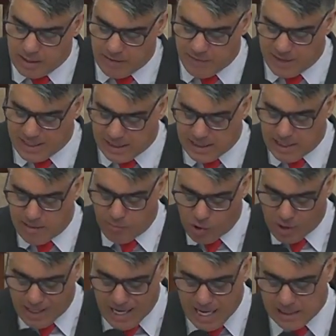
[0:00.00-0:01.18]
A verdadeira
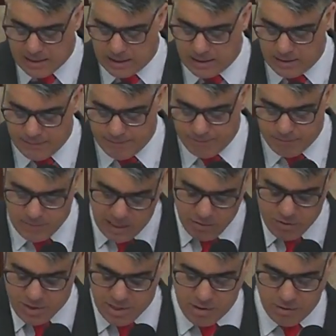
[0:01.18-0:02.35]
morada era
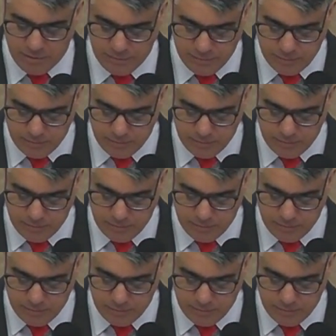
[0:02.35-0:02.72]
o céu.